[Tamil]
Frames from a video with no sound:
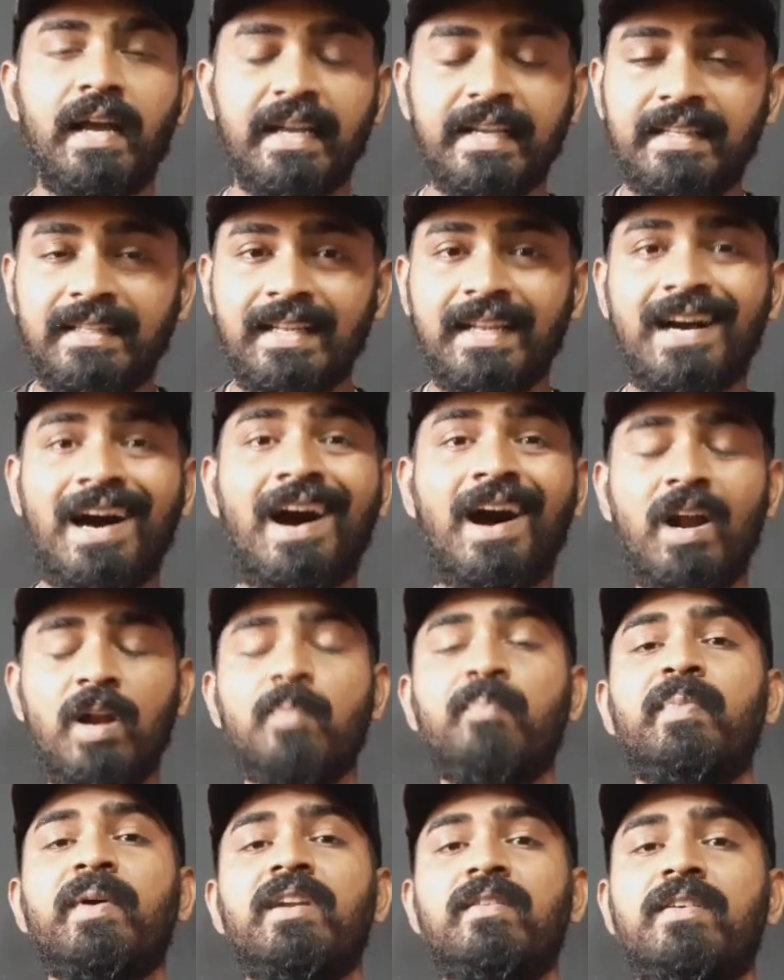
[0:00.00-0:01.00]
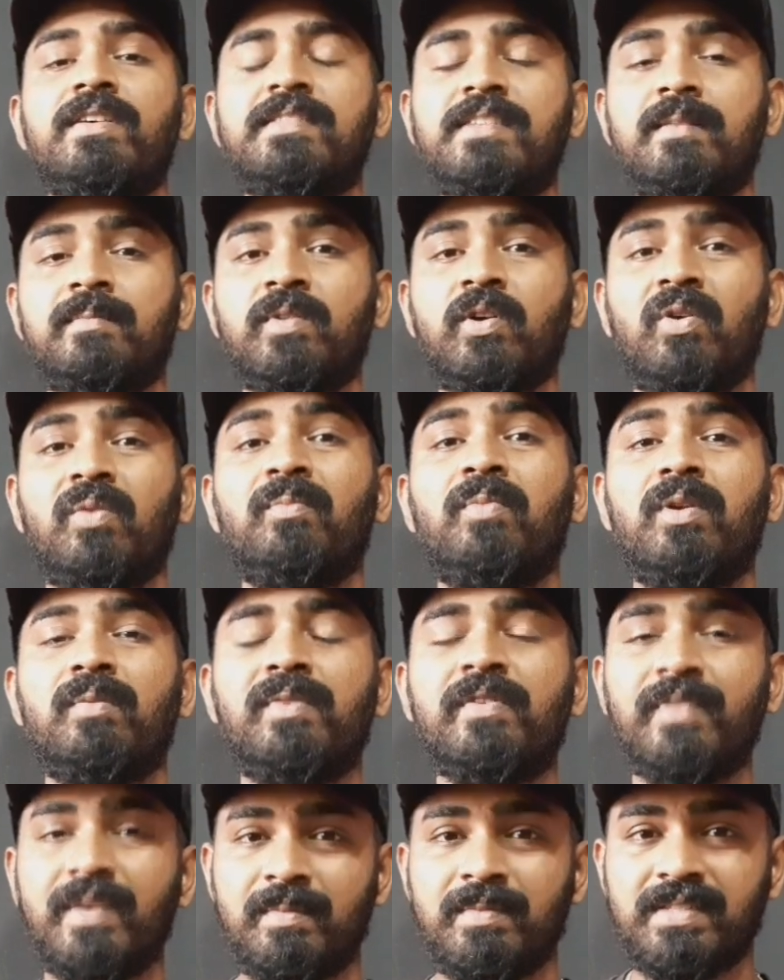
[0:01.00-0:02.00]
இதில் ஆண் பெண் வசியம் தான் ரொம்ப ரொம்ப
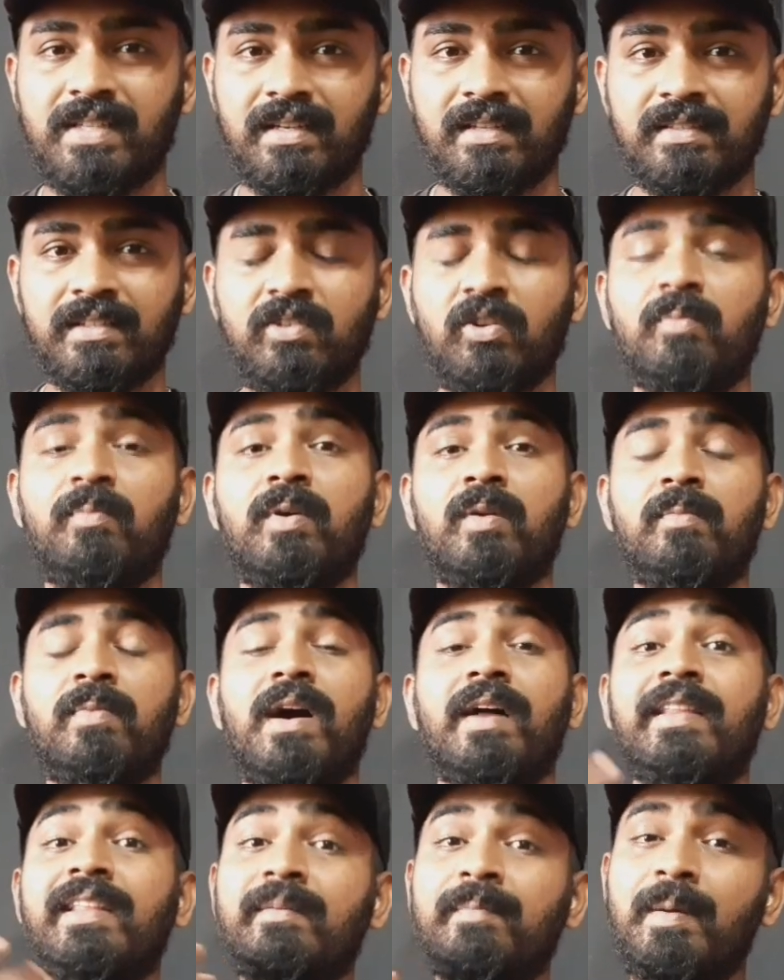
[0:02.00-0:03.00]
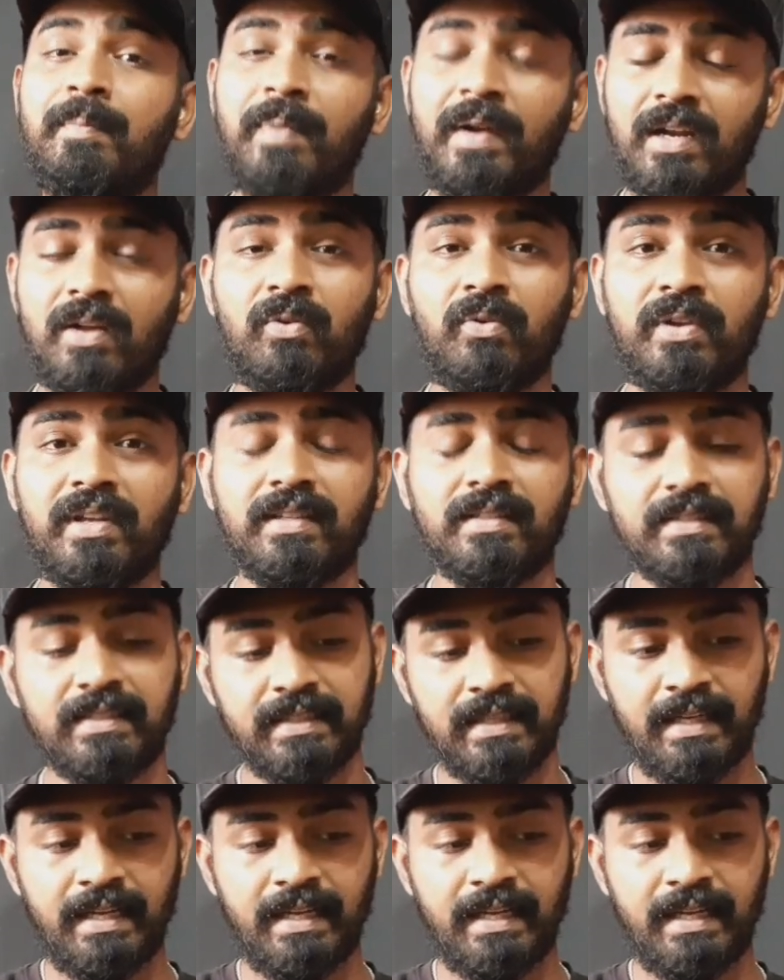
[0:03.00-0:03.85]
ஃபேமஸானது ரொம்ப ரொம்ப அதிகமாக பண்ணக்கூடியது